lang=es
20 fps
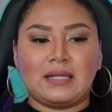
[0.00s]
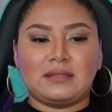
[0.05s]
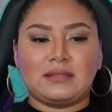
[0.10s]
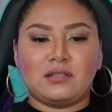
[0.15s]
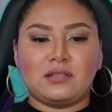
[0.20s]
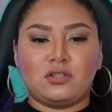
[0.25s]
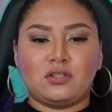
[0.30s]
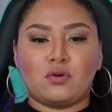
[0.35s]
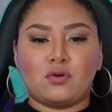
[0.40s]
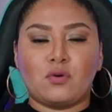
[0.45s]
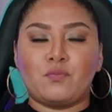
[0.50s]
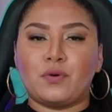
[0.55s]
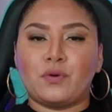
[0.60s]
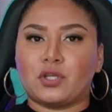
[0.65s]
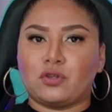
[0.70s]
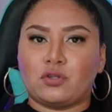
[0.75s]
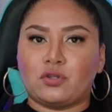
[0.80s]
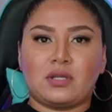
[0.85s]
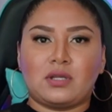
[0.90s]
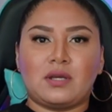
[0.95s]
tenido un
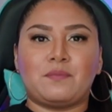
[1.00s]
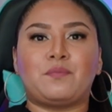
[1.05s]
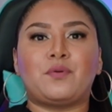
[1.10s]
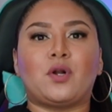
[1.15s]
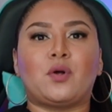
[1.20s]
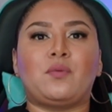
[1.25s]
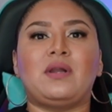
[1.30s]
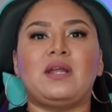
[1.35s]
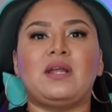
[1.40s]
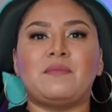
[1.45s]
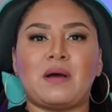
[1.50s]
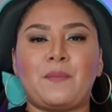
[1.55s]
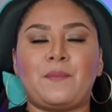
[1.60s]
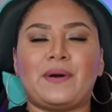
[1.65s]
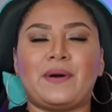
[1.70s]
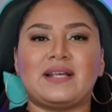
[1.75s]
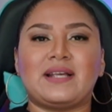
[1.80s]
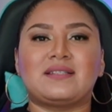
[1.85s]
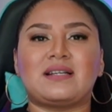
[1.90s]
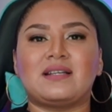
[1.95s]
poquito de problemas
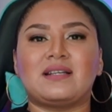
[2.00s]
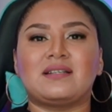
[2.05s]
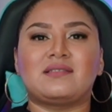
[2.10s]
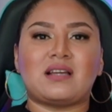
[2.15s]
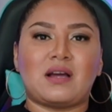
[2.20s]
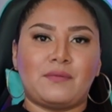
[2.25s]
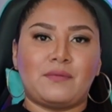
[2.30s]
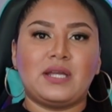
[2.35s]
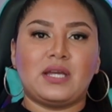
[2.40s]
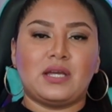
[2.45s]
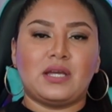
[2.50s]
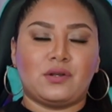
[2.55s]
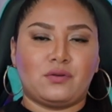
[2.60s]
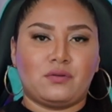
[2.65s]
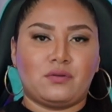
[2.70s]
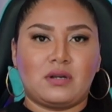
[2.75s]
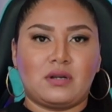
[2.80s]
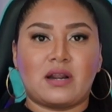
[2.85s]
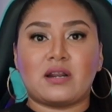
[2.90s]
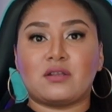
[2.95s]
para estar estable en
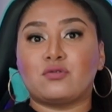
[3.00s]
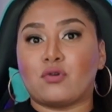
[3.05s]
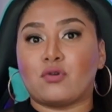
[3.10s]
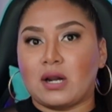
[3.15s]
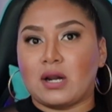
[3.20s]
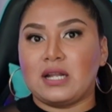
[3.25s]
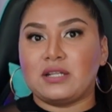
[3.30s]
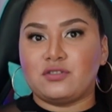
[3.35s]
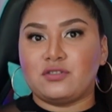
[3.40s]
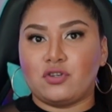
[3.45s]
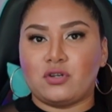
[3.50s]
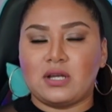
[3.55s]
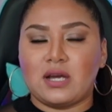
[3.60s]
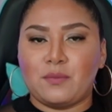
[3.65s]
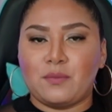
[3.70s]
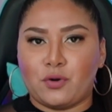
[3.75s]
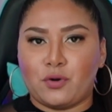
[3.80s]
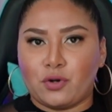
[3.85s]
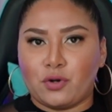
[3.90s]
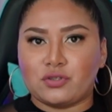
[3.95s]
sus relaciones
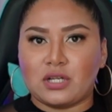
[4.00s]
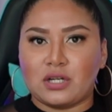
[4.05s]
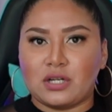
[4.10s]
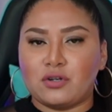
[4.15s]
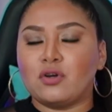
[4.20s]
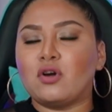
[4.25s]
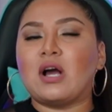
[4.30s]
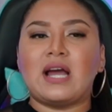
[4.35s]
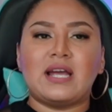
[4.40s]
amorosas, ¿no?